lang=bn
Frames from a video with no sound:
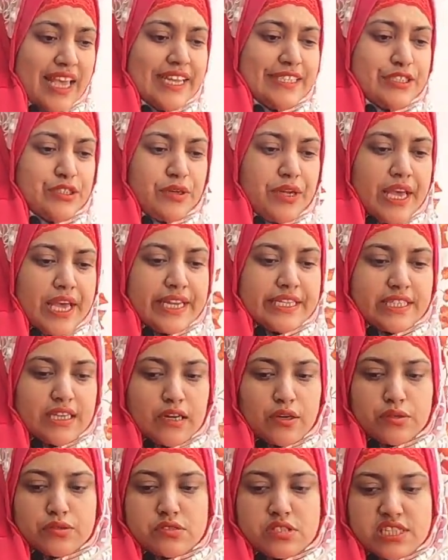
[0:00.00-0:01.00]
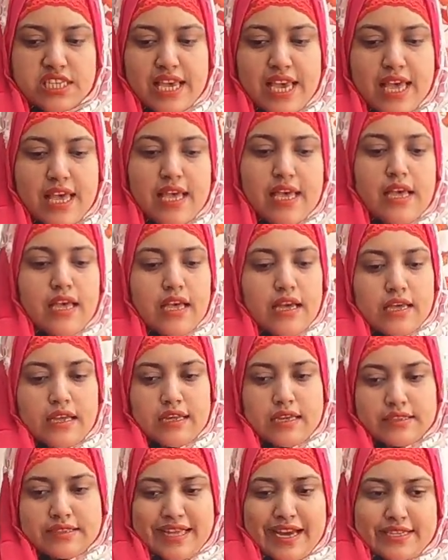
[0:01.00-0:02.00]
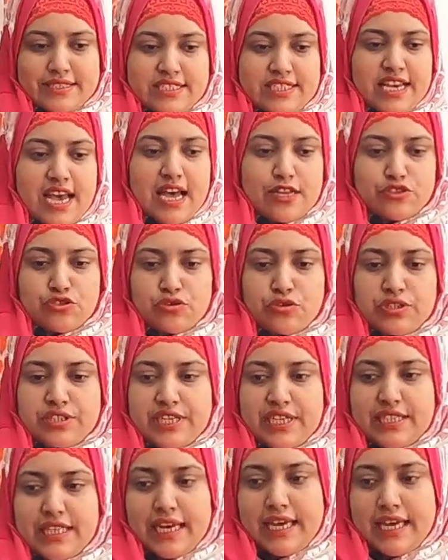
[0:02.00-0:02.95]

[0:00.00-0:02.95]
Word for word: এইটা এইটা হচ্ছে থাকছে আঁচলটা